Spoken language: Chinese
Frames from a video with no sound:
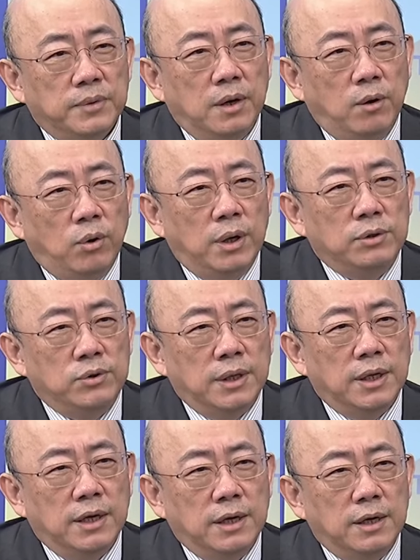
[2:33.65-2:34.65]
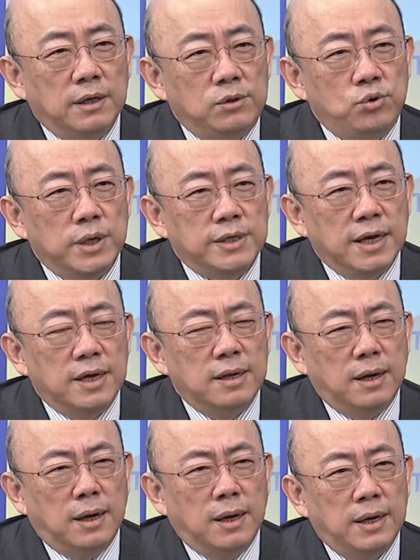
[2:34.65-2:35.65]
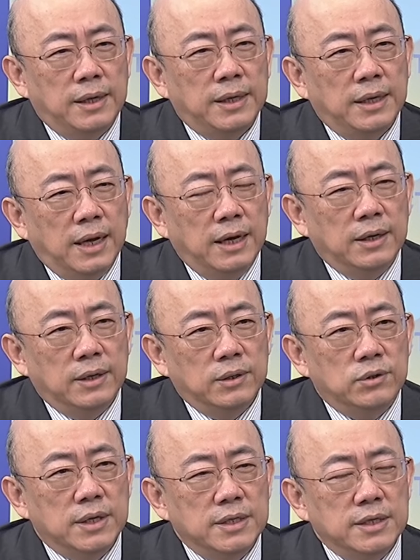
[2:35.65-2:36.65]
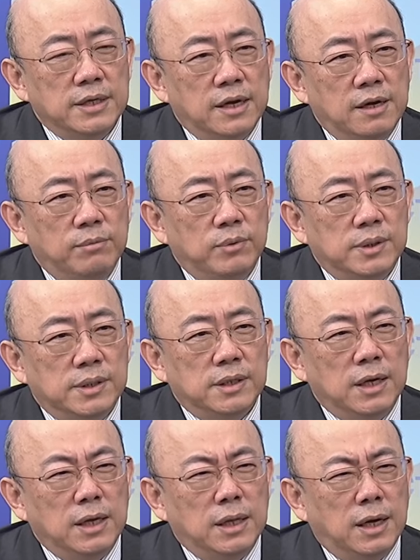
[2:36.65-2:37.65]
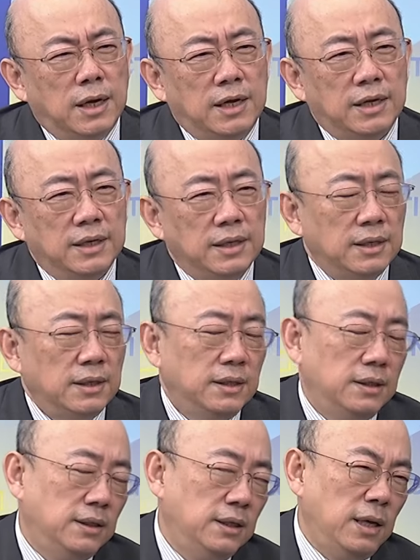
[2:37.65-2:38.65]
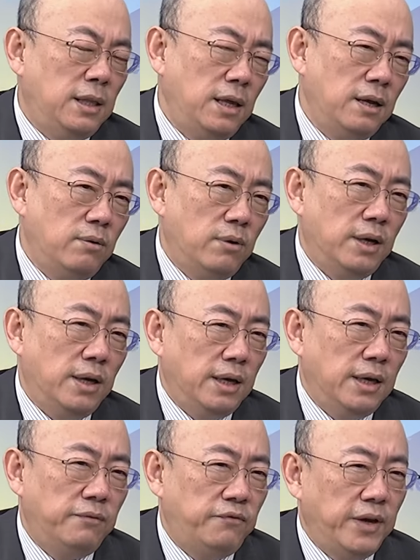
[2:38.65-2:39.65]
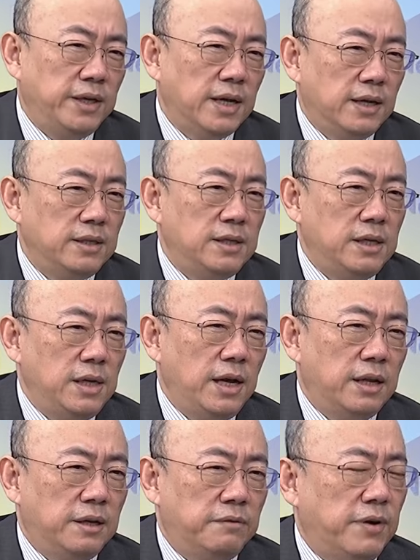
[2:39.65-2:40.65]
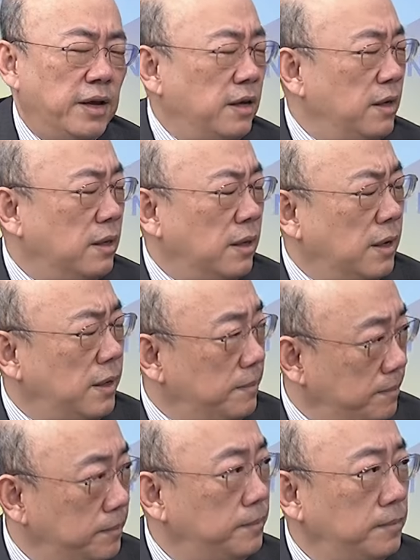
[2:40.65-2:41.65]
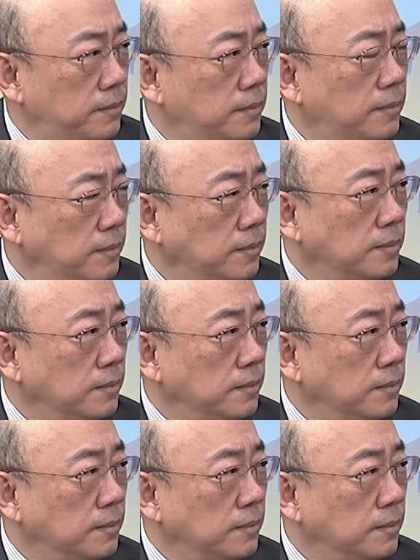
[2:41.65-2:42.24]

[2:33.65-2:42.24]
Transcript: 我觉得学生哦，对，还有全世界的穆斯林啊，嗯，一定会非常激烈的反应。是啊，嗯。那